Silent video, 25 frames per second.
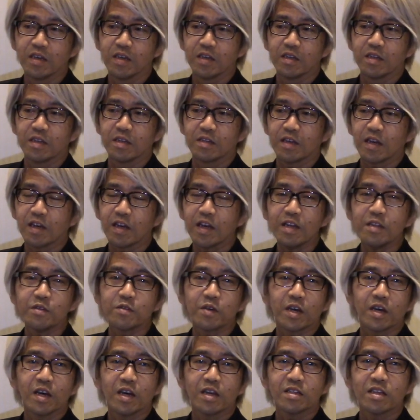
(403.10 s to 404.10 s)
で高い
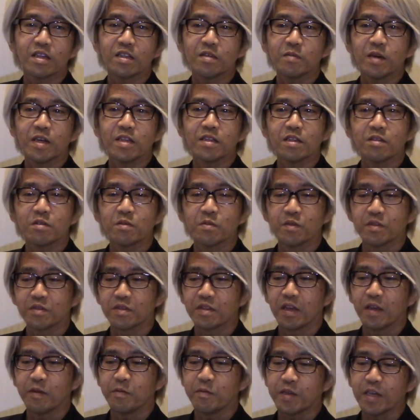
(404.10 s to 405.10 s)
のが当たり前だと思っ
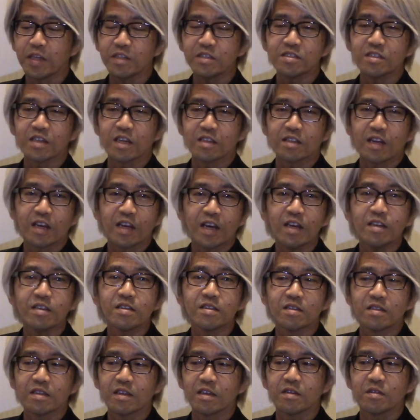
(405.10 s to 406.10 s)
てエフィカシーが高いっ
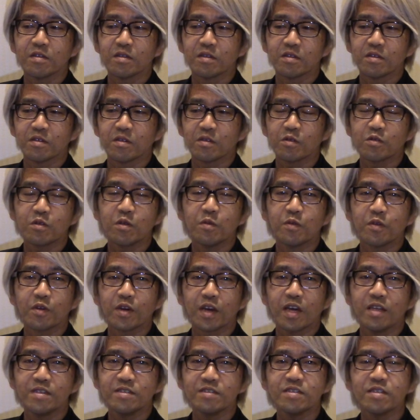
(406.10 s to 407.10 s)
ていうことも
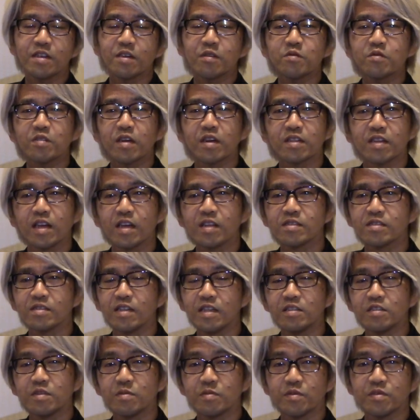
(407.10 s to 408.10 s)
感じたことはないです
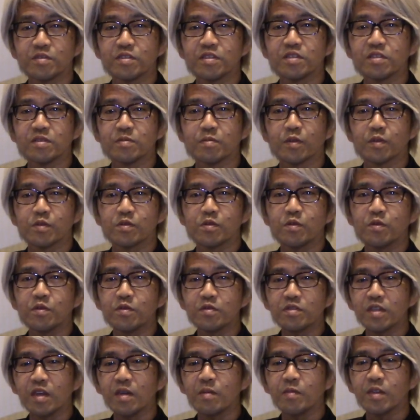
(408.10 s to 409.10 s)
ね自分自身もその
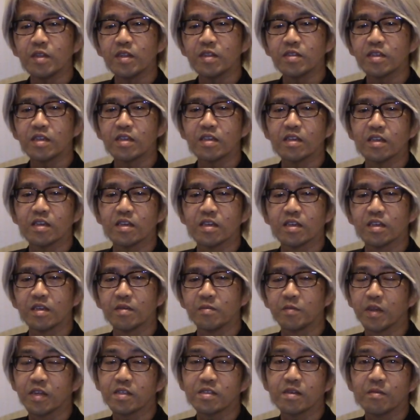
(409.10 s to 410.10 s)
くらいまで是非
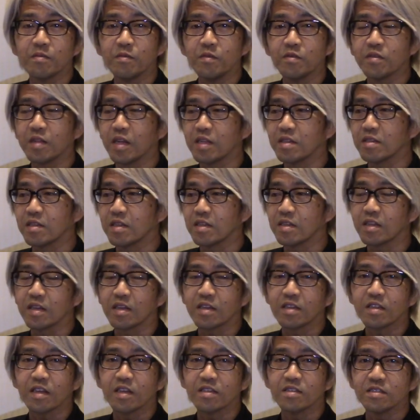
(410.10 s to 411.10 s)
皆さんもなっていた
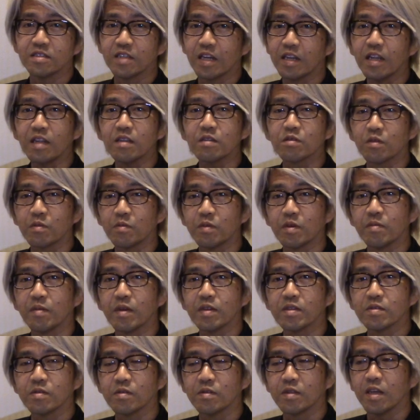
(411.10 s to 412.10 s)
だきたいしなれると思い
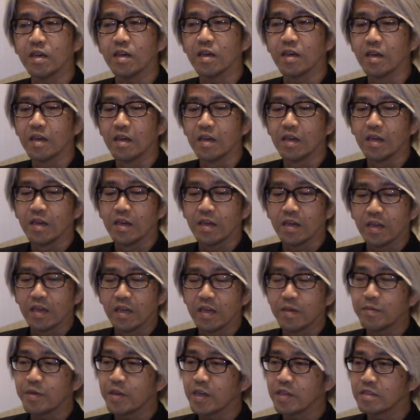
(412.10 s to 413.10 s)
ますので
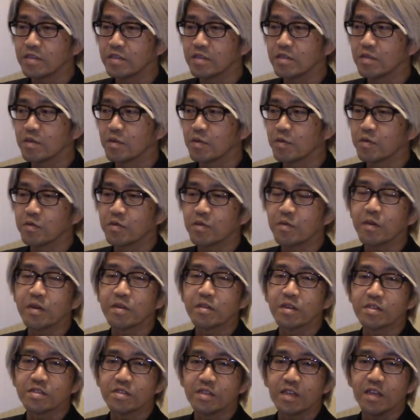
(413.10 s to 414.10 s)
エフィカシーという言葉
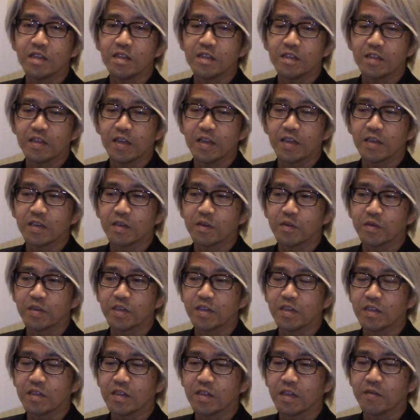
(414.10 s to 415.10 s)
をですね定義を
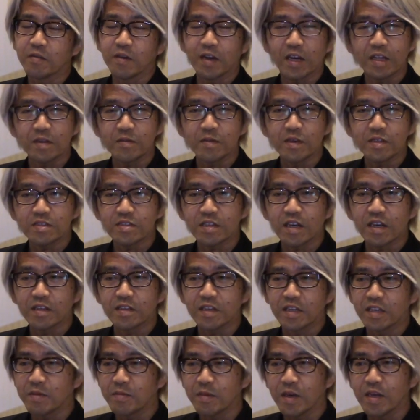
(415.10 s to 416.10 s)
聞いて分かりました
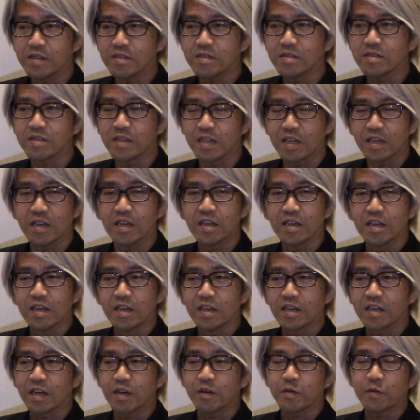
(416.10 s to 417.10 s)
できますね
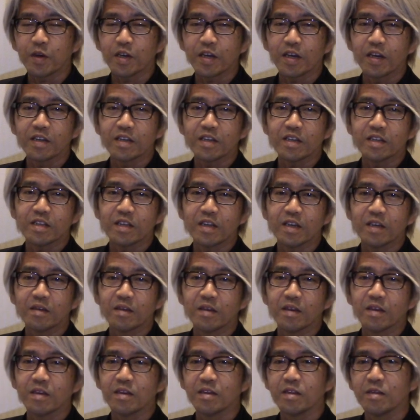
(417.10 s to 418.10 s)
過去は関係ない、
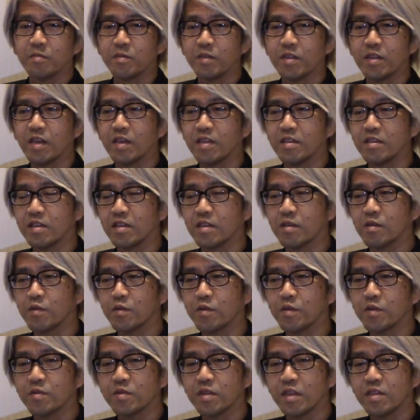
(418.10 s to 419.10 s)
えー、未来に
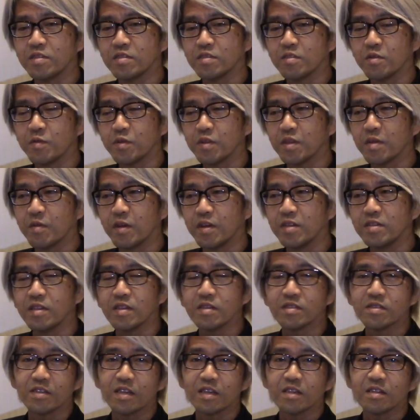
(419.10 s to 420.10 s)
根拠のない事象を持てばいいん
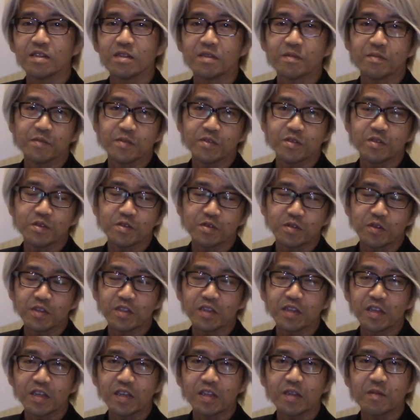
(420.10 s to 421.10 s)
ですねもちろんそれ
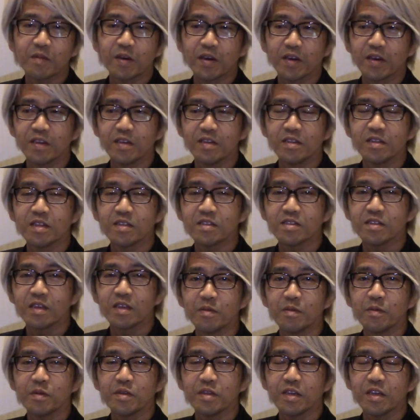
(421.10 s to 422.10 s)
でできればいいんです
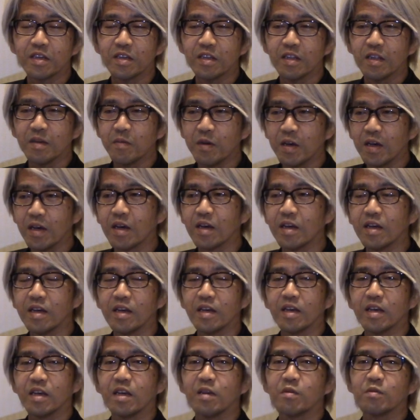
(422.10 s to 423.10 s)
もできれば
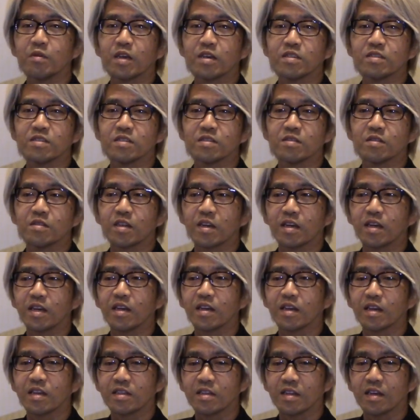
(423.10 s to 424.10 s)
エフィカシーの
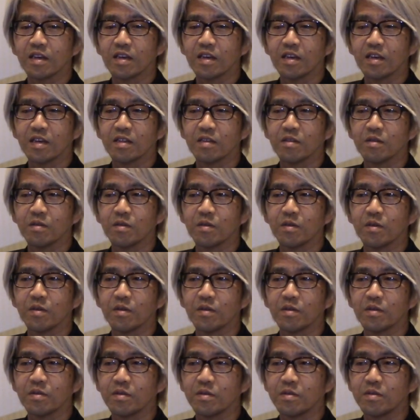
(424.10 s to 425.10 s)
高い方あ
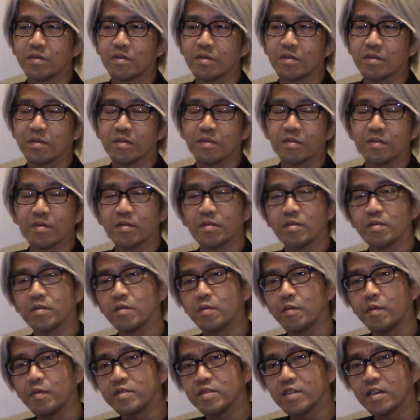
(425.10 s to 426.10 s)
の
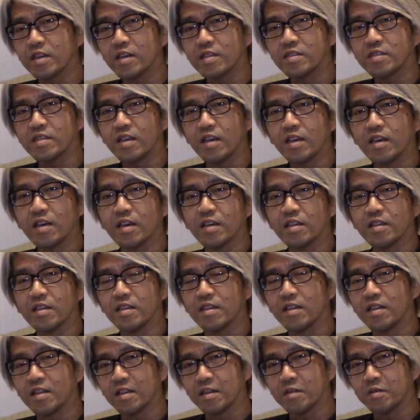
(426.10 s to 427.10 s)
友淵博士や
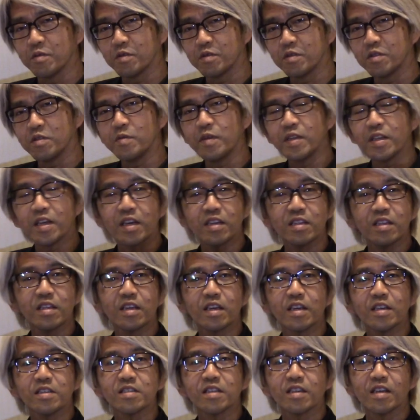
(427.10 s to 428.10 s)
あの有名な方
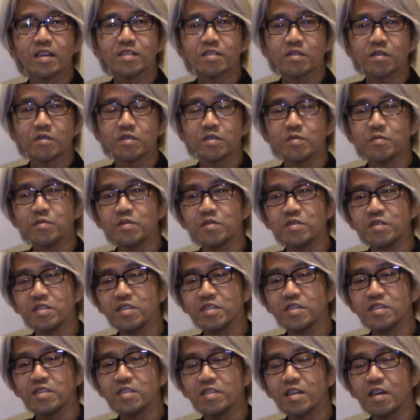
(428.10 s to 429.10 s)
だけじゃないですよ自分
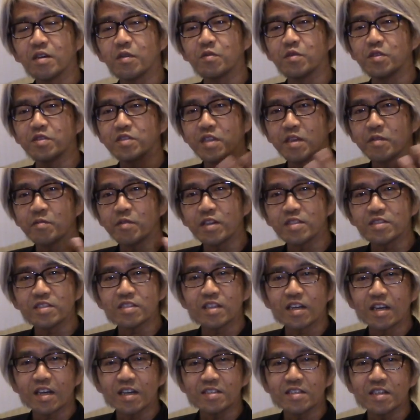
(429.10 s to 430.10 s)
自身がこのして
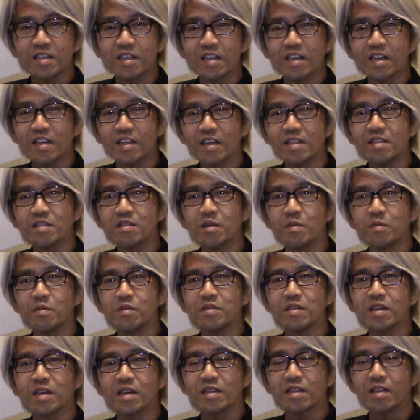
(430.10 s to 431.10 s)
エフィカシー高いんじゃないかなって
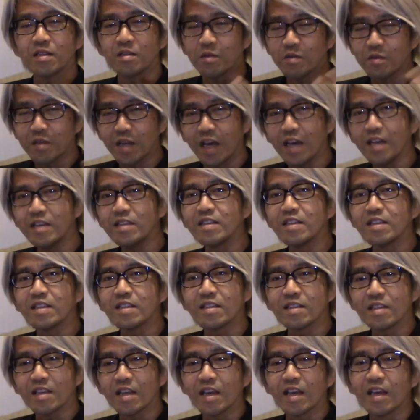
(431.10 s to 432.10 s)
思った方にどんどん会いに
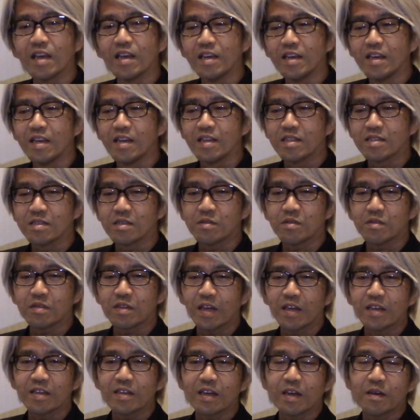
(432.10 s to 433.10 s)
行ってその
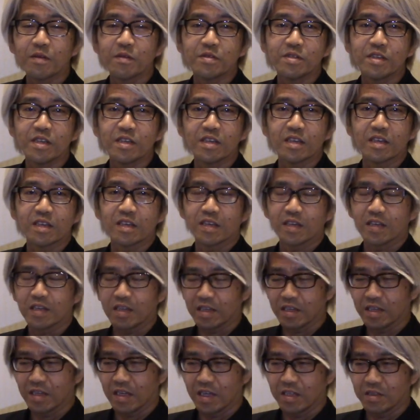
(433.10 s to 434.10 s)
体感をぜひ
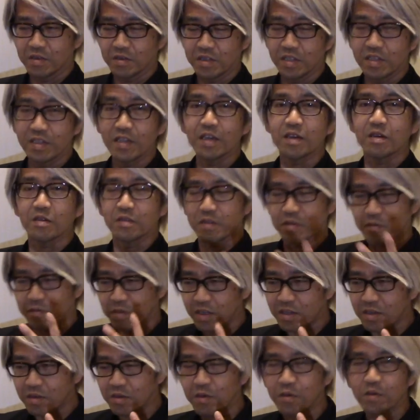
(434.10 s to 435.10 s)
あの非言語で
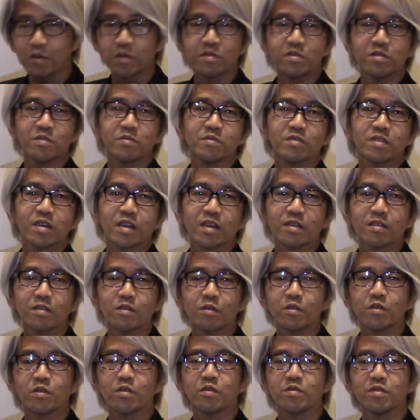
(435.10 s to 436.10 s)
わっとこう自分の中に
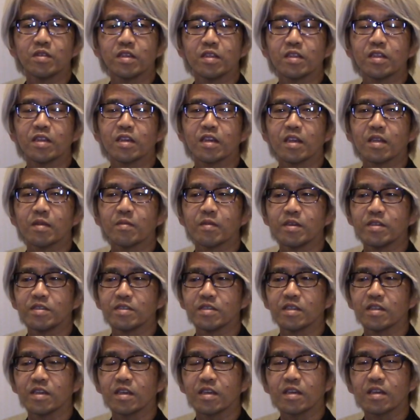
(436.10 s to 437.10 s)
取り込んでいただければいいん
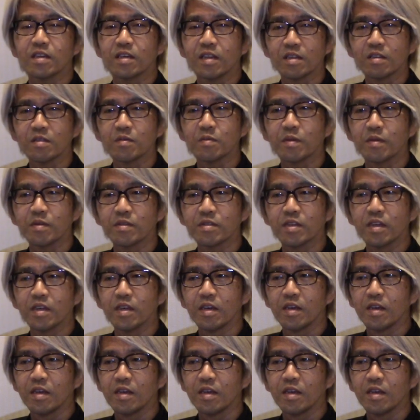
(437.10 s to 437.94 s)
じゃないかなと思います。